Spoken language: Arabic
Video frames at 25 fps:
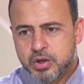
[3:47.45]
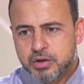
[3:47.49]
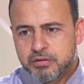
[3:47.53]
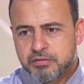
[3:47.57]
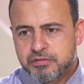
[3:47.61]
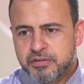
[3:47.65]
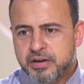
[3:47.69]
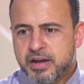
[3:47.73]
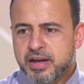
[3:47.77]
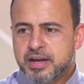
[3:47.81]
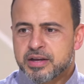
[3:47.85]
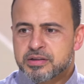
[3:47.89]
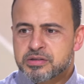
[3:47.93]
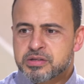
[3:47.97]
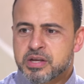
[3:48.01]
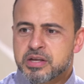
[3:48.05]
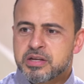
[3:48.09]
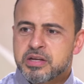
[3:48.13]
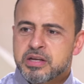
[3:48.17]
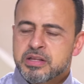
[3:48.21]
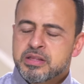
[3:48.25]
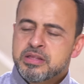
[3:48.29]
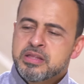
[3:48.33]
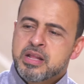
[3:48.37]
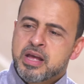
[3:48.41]

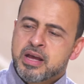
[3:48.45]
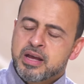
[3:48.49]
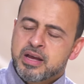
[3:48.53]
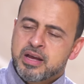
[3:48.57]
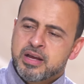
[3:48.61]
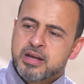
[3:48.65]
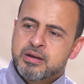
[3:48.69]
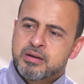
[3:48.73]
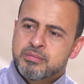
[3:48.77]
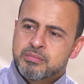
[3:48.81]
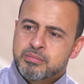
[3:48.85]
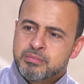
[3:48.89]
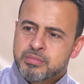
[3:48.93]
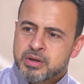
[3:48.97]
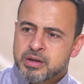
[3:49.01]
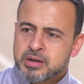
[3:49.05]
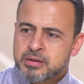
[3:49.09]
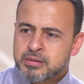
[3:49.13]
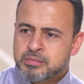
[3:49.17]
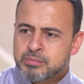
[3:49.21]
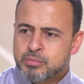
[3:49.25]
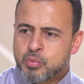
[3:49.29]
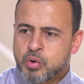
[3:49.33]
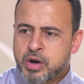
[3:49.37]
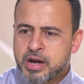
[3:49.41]
فسيدنا آه،
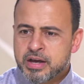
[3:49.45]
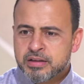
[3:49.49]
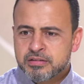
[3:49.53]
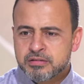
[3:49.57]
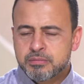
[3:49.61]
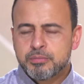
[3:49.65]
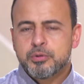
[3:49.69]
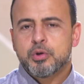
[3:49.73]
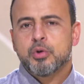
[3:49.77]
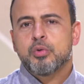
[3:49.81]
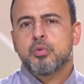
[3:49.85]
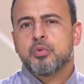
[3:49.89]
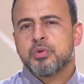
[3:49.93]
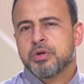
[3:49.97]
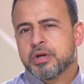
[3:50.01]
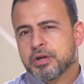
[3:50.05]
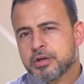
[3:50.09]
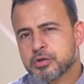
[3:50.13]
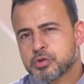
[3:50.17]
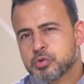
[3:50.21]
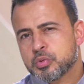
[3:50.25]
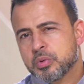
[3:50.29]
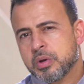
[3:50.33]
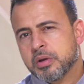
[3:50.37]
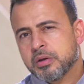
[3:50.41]
آه، معاذ بيقول له يا
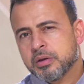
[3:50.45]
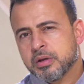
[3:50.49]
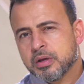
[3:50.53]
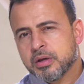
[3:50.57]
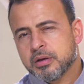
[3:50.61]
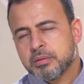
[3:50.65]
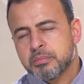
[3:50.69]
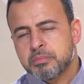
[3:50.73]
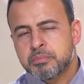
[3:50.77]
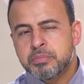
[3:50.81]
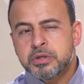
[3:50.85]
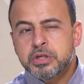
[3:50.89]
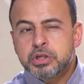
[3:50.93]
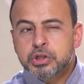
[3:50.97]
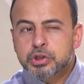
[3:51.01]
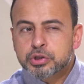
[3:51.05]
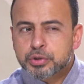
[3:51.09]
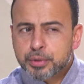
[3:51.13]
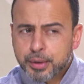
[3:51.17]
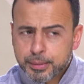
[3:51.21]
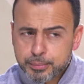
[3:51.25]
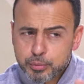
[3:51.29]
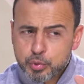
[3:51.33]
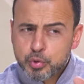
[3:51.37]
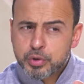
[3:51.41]
رسول الله
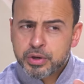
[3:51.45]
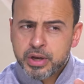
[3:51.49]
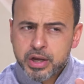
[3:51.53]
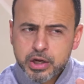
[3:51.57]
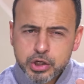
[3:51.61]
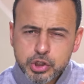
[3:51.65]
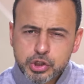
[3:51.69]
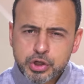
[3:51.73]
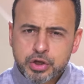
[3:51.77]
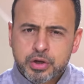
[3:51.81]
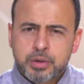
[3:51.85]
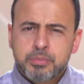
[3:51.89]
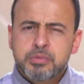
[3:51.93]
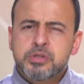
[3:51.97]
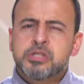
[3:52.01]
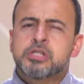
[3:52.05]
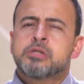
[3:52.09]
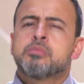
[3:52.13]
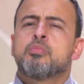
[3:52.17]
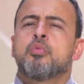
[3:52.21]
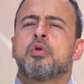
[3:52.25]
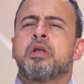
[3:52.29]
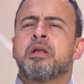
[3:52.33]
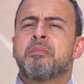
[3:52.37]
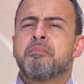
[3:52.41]
بيشربوا هناك شراب
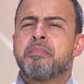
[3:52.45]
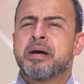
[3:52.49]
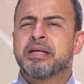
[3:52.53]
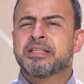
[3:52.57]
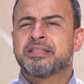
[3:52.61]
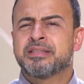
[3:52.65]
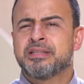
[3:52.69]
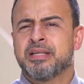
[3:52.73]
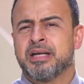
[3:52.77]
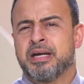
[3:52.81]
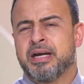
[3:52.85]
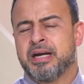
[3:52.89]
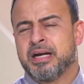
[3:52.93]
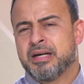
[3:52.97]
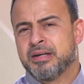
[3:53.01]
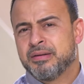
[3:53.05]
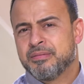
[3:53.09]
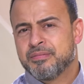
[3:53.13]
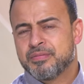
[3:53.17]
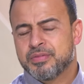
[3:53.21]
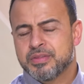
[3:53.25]
اسمه البتع